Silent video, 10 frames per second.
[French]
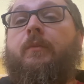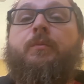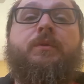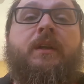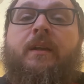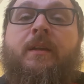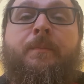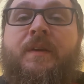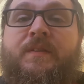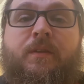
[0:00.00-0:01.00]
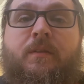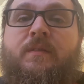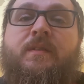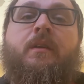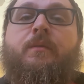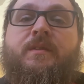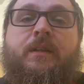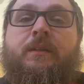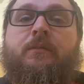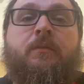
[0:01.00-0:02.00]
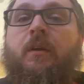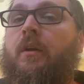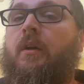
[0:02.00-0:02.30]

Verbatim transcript: Au bout de la ligne, personne ne sait à quoi s'attendre.